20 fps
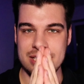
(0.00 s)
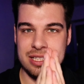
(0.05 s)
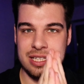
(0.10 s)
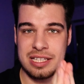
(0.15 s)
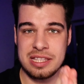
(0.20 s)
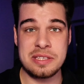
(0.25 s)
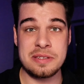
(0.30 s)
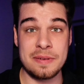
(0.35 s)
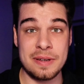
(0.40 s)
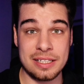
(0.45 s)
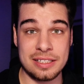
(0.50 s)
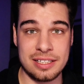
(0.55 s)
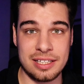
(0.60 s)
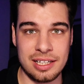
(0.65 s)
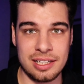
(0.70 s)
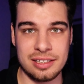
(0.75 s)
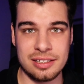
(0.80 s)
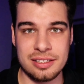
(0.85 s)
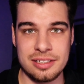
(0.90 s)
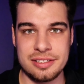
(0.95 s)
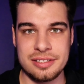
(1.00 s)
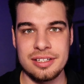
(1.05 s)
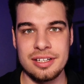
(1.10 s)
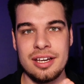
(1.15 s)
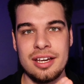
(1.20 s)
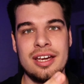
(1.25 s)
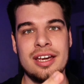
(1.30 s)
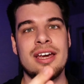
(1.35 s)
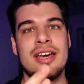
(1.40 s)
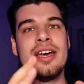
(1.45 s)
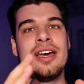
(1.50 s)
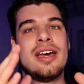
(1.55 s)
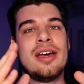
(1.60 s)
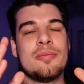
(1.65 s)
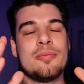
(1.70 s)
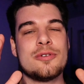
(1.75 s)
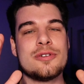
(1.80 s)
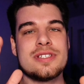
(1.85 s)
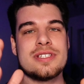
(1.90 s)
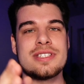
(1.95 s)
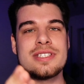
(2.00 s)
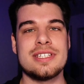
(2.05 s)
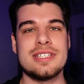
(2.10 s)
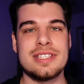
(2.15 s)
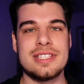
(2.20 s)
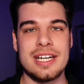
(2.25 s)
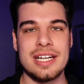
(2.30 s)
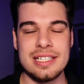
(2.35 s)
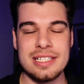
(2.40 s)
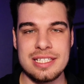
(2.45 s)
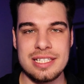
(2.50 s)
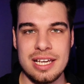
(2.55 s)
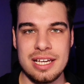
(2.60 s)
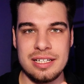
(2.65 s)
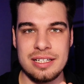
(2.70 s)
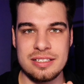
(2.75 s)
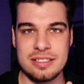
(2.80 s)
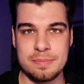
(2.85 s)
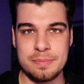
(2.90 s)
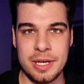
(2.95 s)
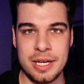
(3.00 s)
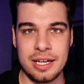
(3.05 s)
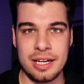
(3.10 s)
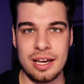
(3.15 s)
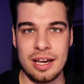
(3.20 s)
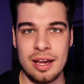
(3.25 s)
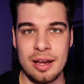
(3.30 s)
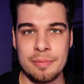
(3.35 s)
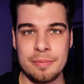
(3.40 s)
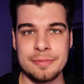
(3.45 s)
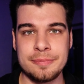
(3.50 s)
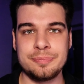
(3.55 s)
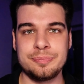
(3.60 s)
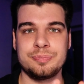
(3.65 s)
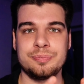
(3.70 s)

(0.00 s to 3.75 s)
netzwerktechnisch muss es getrennt sein, das Backup.